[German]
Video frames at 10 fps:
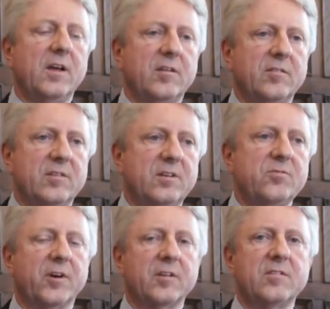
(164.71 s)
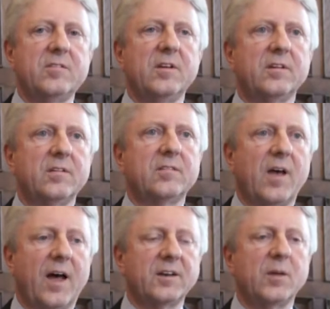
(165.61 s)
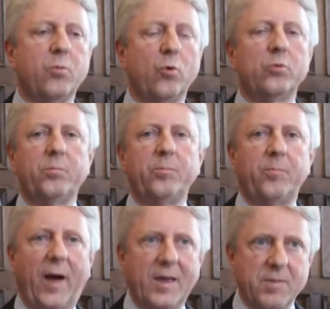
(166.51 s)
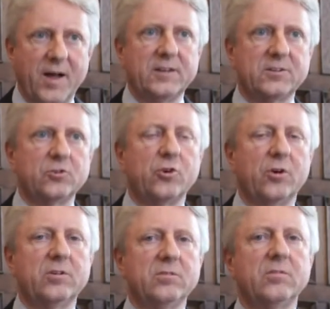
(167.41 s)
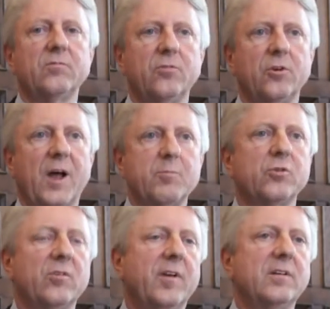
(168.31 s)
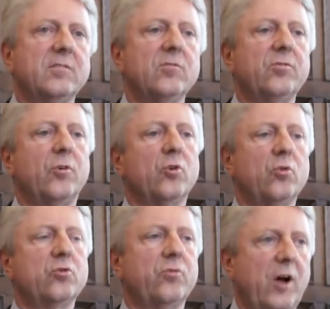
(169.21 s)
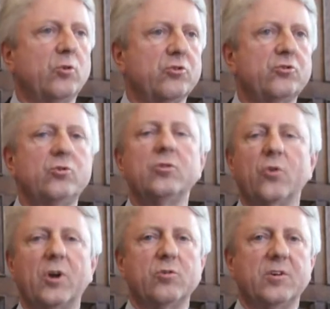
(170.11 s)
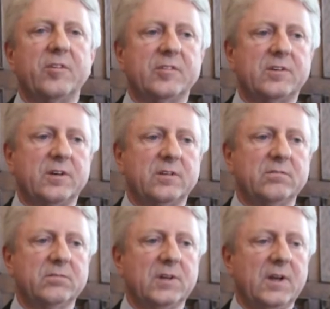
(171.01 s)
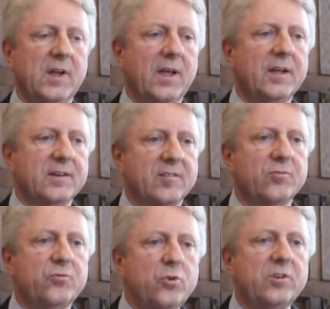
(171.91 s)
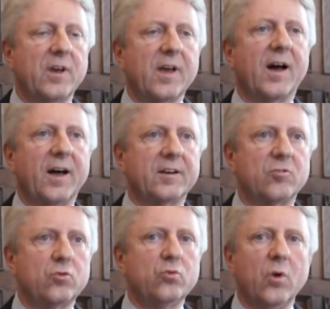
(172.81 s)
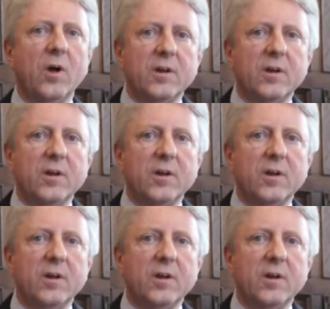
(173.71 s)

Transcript: sehr differenziertes Angebot beibehalten können von Absolventen von Hoch Fachhochschulen oder Universitäten. Das führt ja geradezu